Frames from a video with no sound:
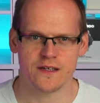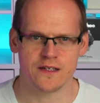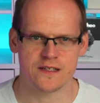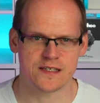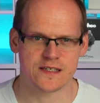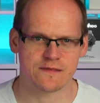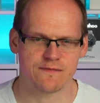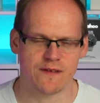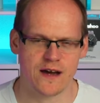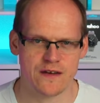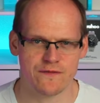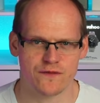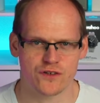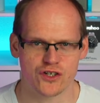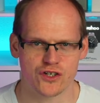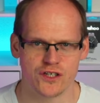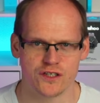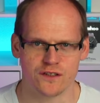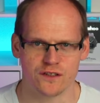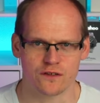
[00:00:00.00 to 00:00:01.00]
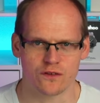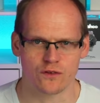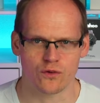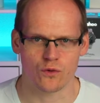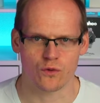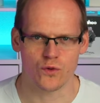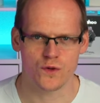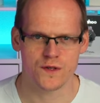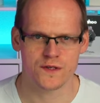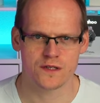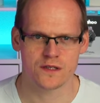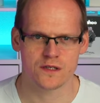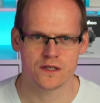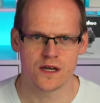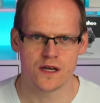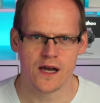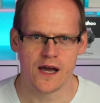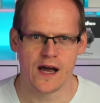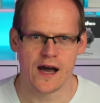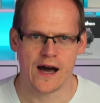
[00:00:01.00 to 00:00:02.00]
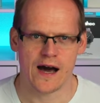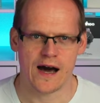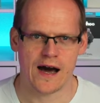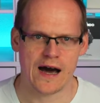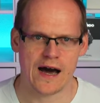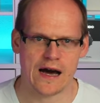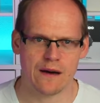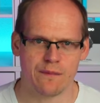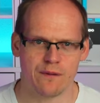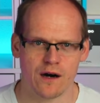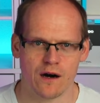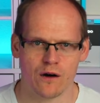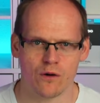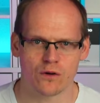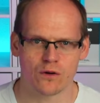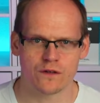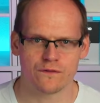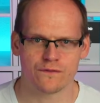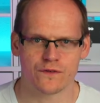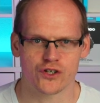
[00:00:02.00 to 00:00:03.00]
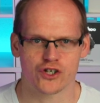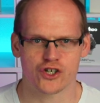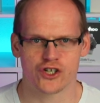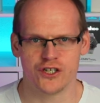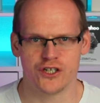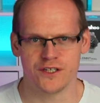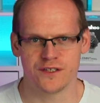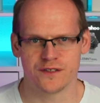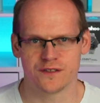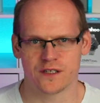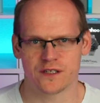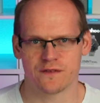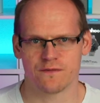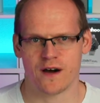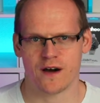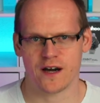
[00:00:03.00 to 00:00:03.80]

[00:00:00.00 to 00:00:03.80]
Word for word: in zwei verschiedenen Größen, aber auch in verschiedenen